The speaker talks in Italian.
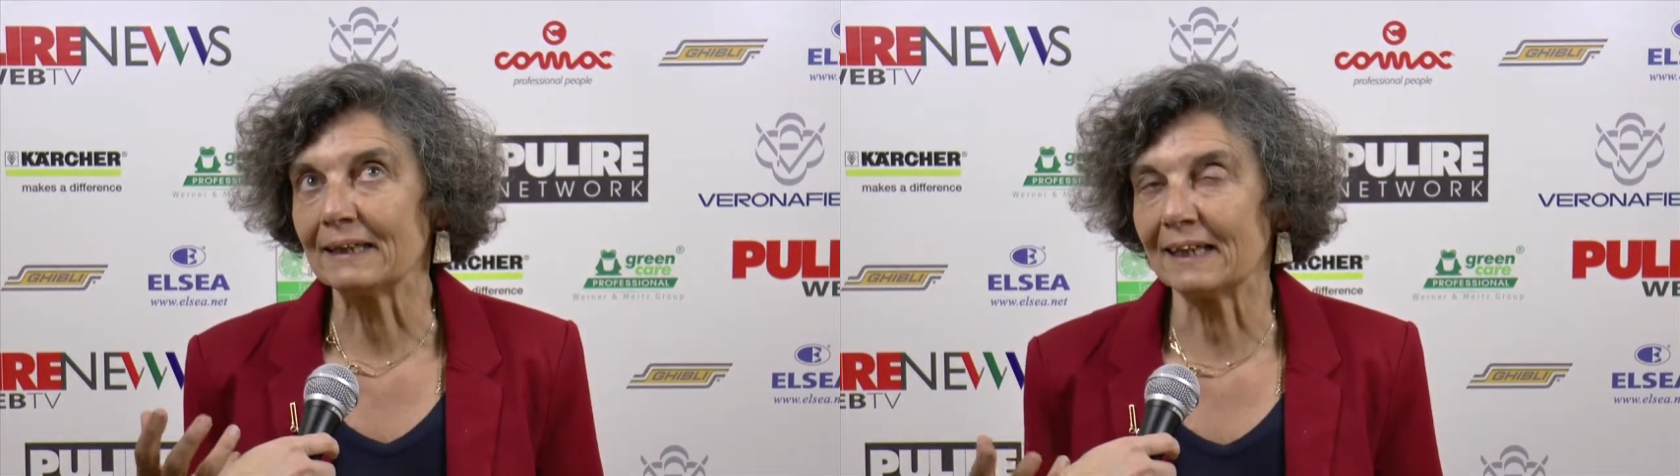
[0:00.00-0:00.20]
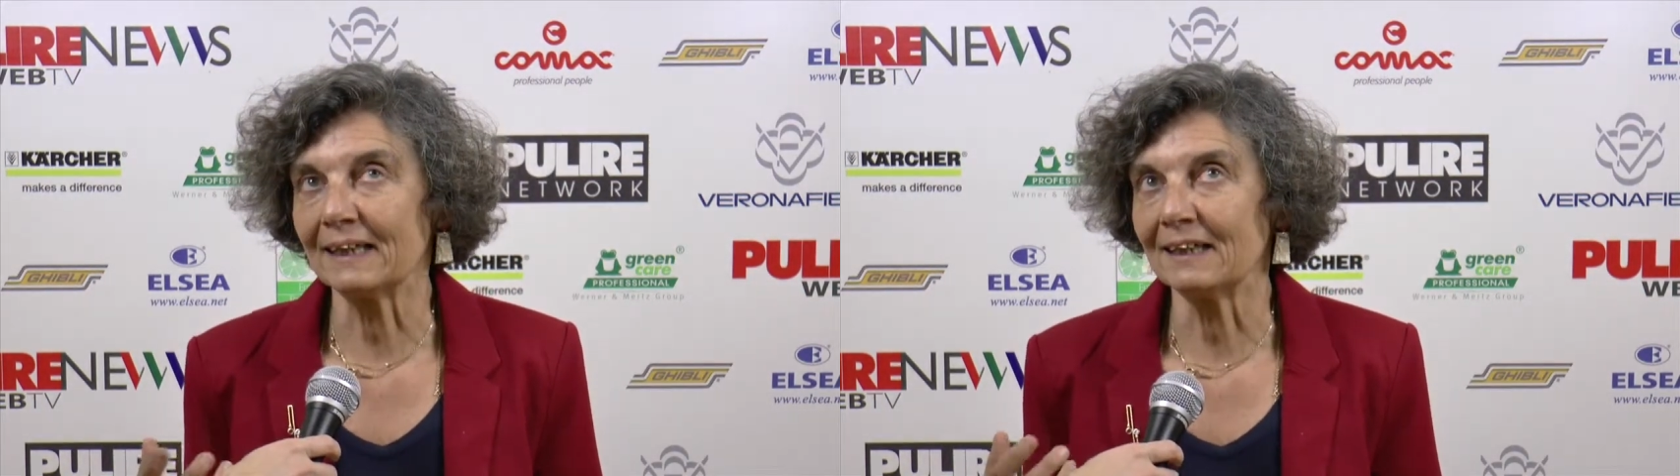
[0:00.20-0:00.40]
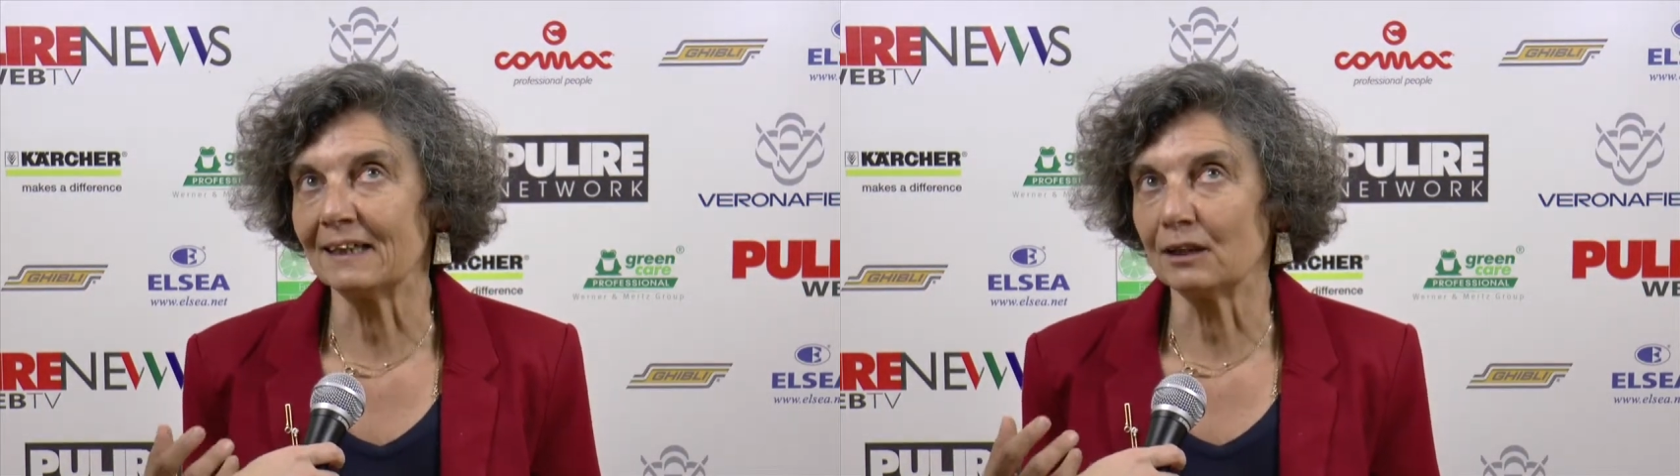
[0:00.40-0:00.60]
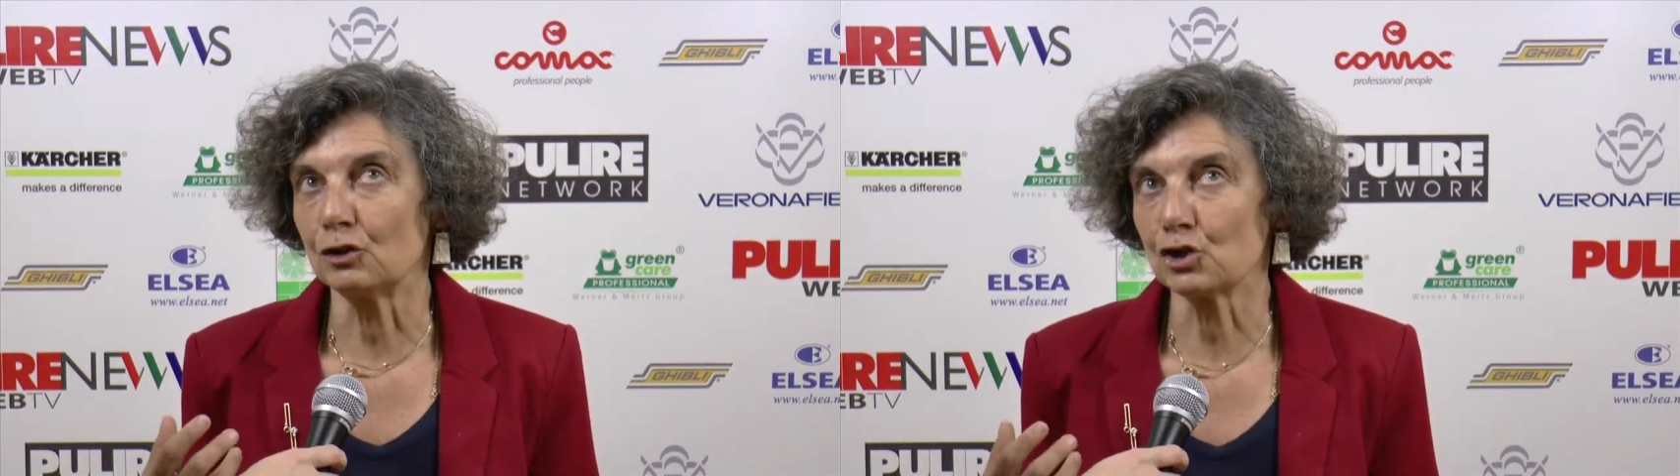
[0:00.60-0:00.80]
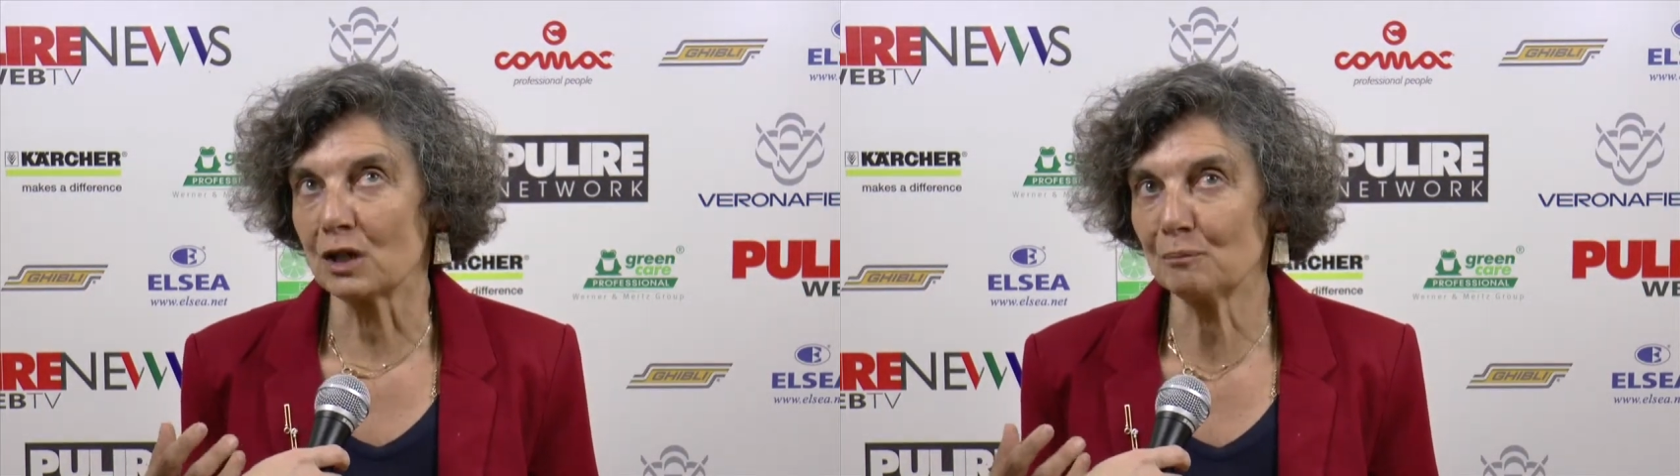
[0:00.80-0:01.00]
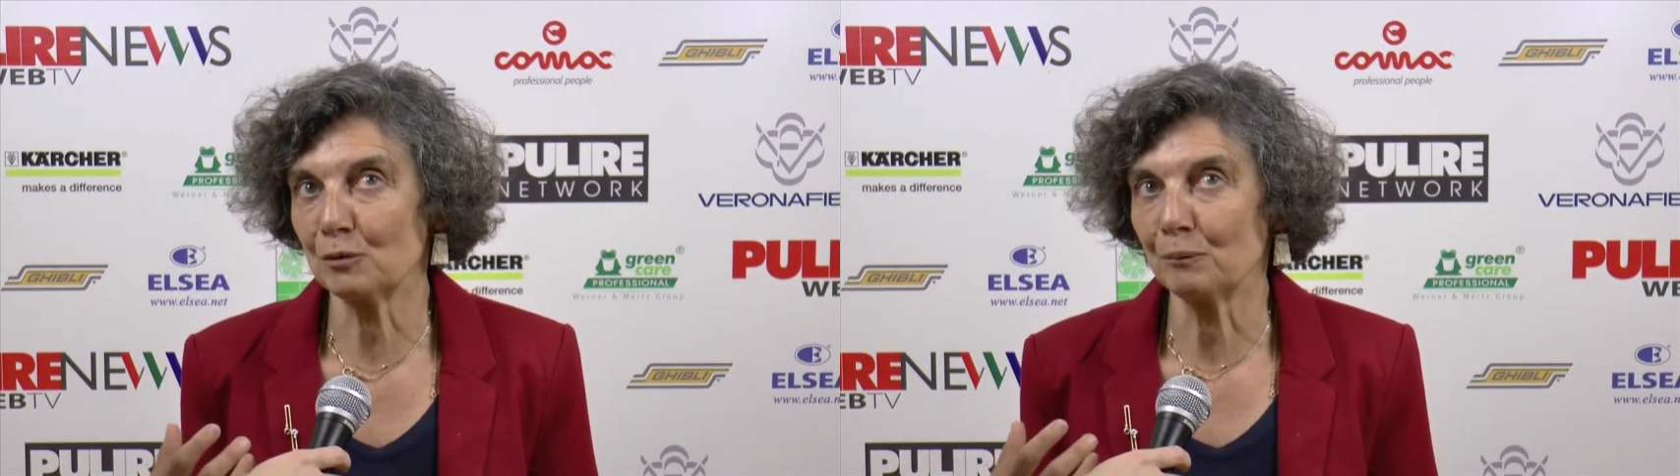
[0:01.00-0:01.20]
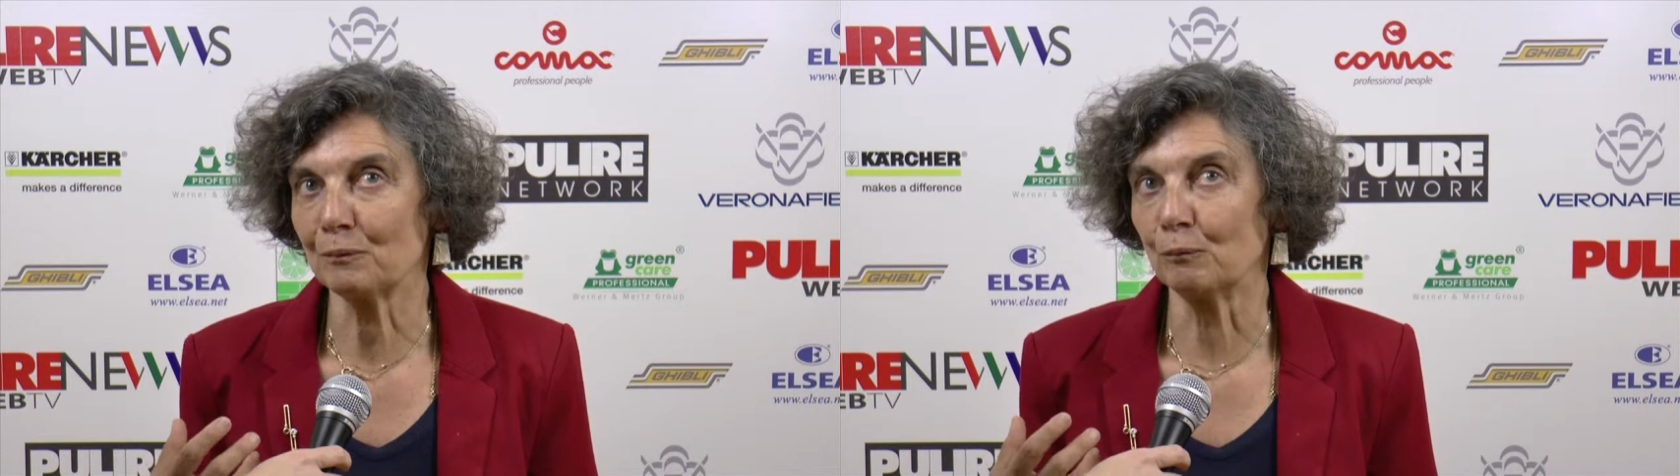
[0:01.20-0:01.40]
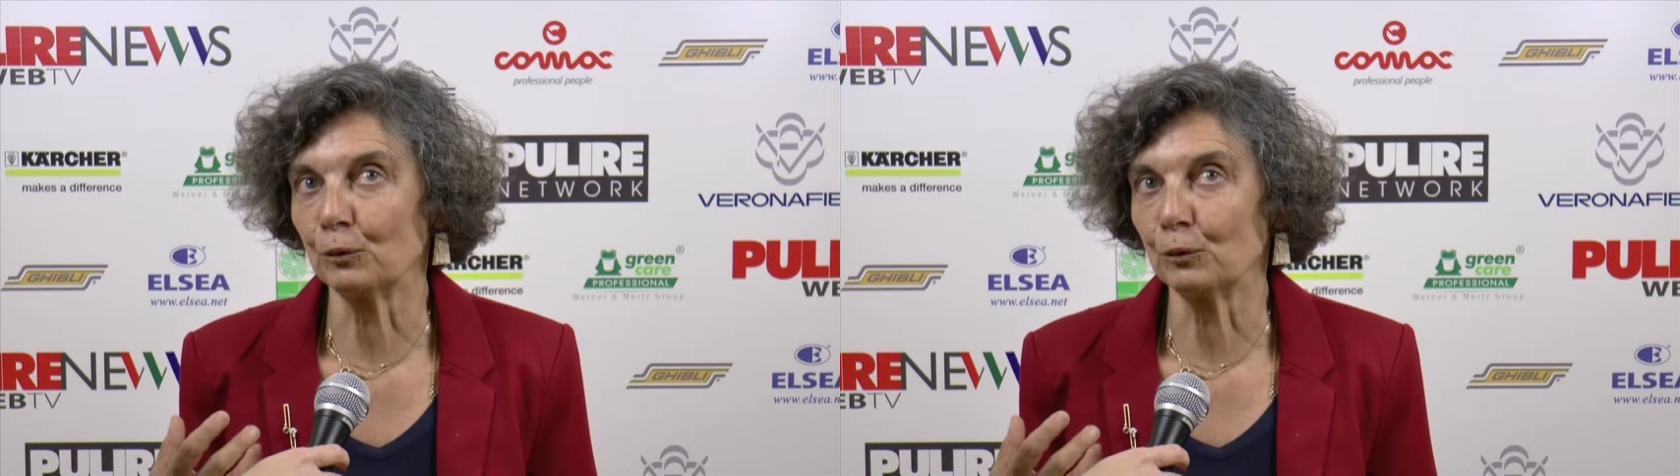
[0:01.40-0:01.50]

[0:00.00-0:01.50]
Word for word: che eh, diciamo,